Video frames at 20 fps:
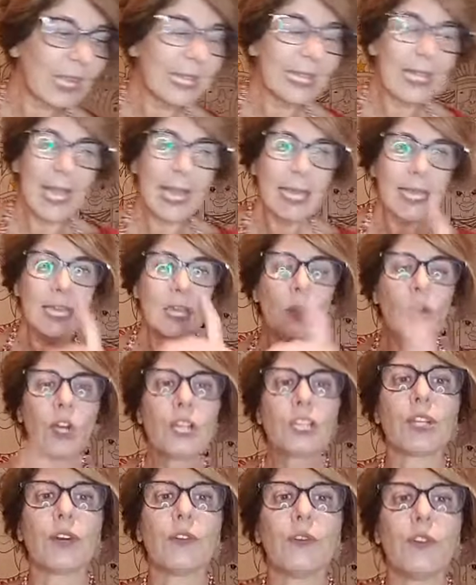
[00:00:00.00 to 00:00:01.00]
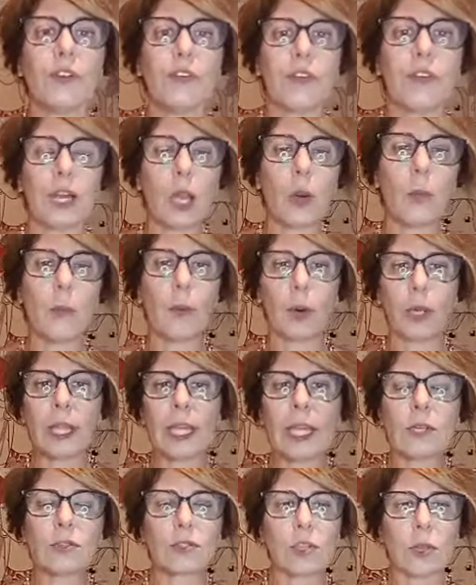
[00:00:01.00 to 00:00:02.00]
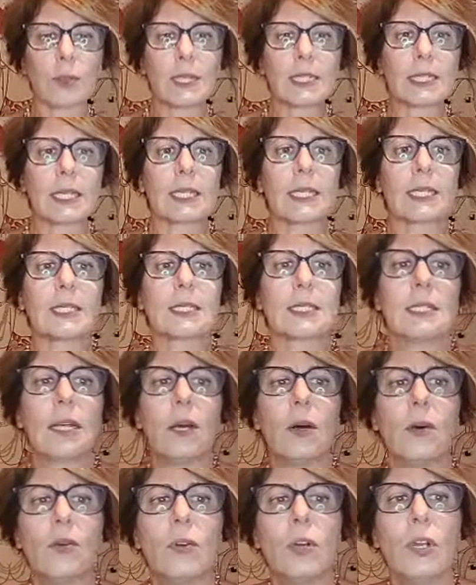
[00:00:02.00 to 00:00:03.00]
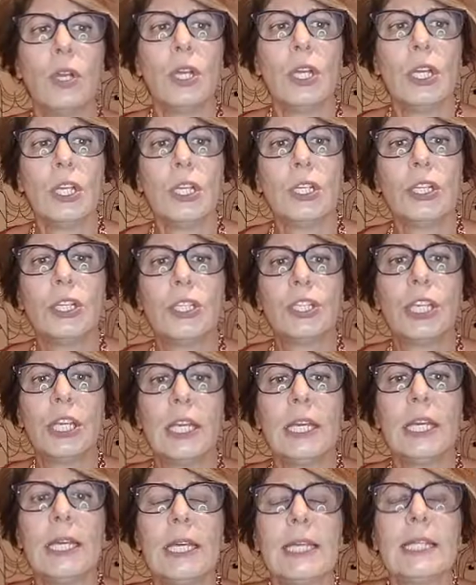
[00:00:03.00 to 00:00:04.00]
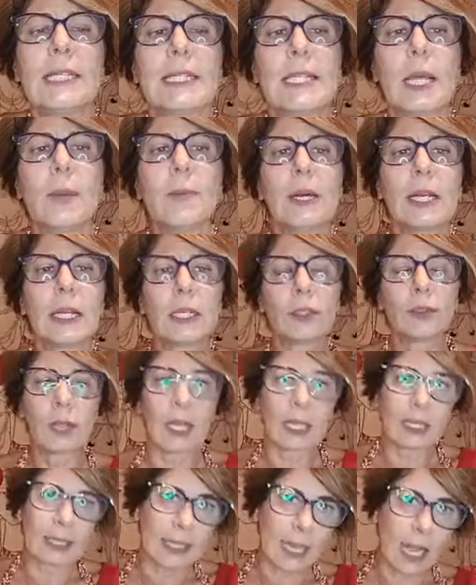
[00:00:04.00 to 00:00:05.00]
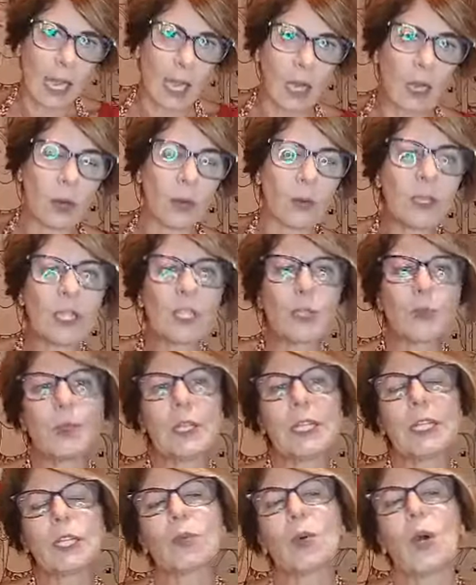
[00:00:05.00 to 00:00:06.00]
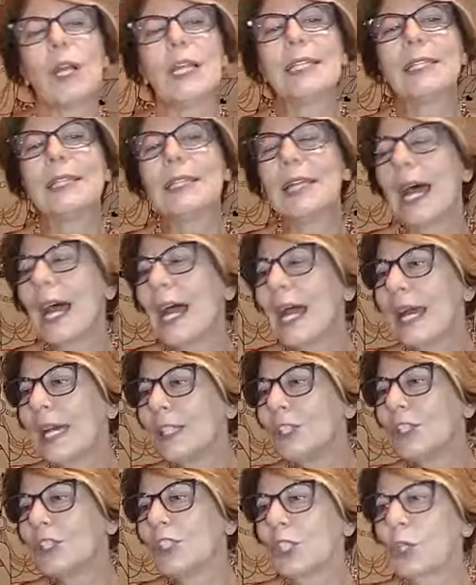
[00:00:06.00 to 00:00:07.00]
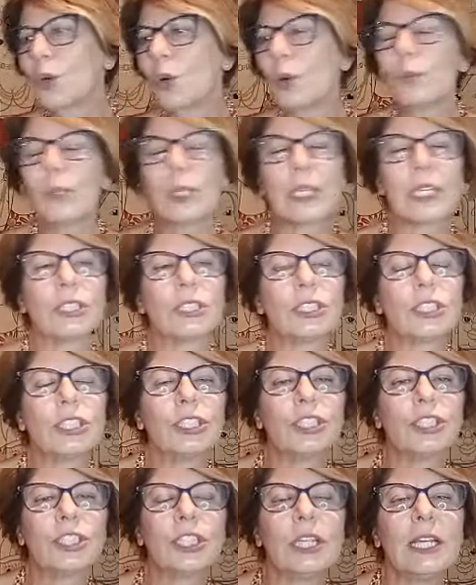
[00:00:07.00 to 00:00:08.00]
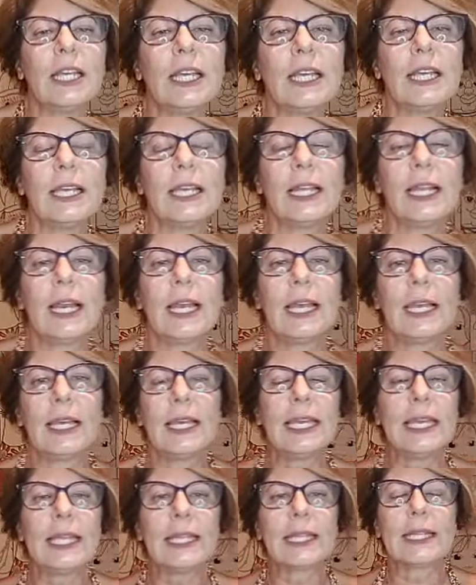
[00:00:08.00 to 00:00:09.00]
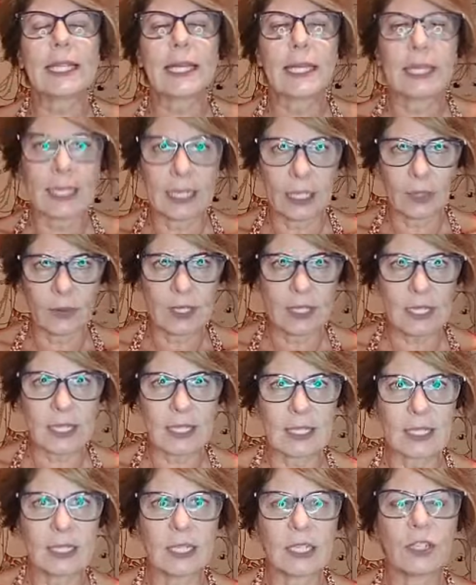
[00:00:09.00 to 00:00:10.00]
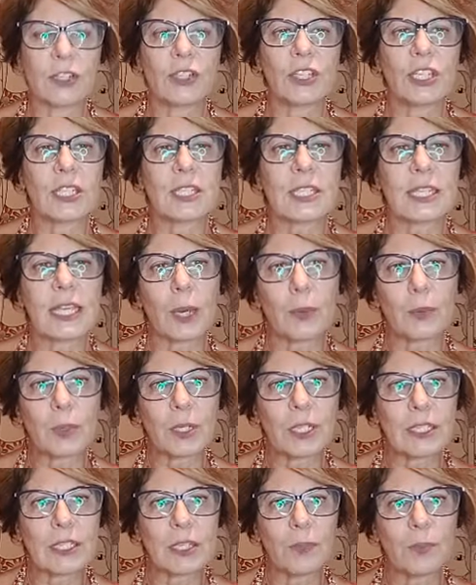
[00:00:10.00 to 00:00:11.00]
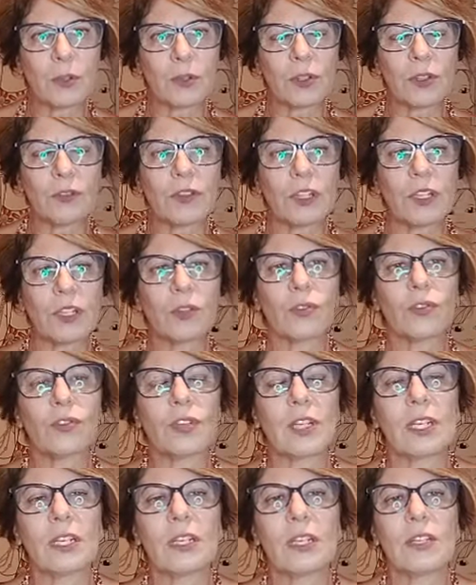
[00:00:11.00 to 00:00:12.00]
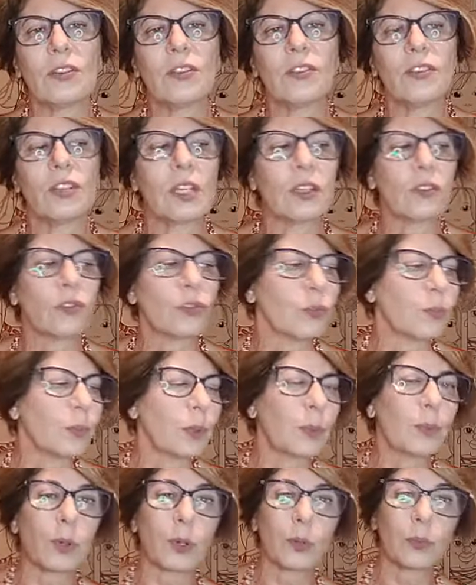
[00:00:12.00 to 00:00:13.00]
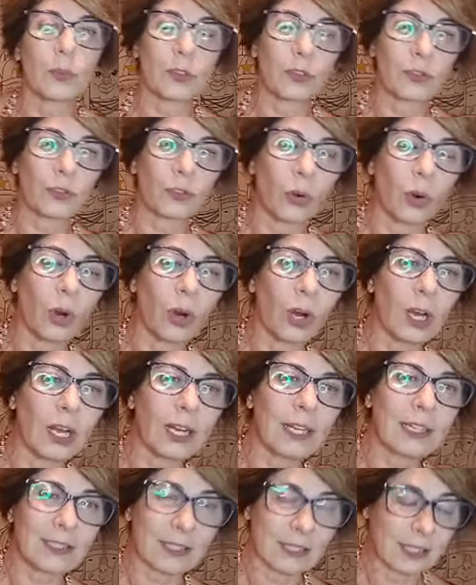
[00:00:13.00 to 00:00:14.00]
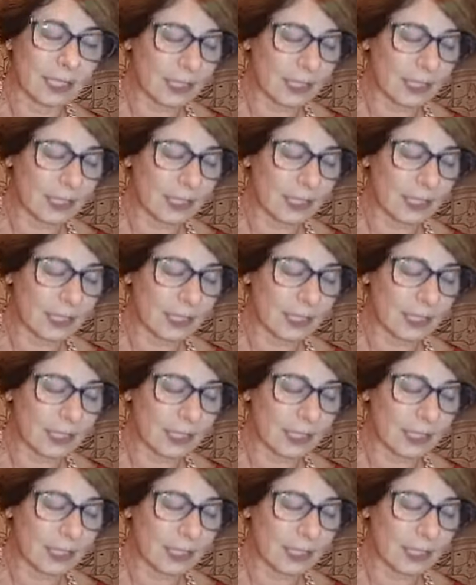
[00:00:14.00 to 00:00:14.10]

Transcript: E aí hoje eu vou falar um pouquinho sobre essa questão de Semana do Natal, espiritualidade, como que a gente lida né, com essas energias que a princípio deveriam ser energias super promissoras,